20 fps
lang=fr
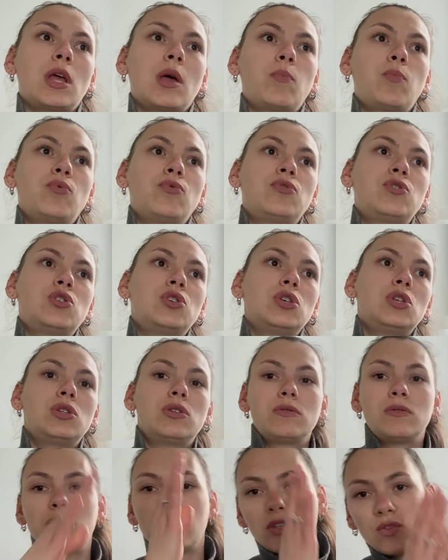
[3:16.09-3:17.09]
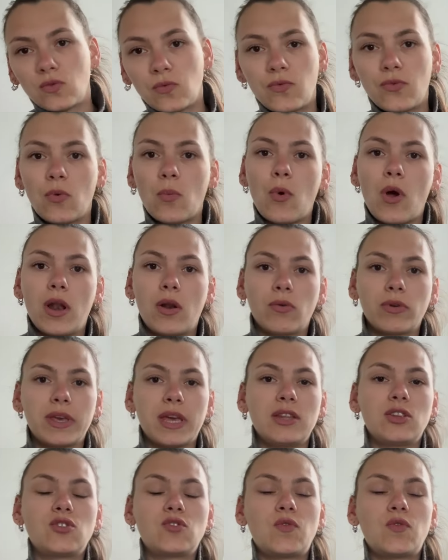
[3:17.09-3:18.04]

un petit essoufflement à l'enquête.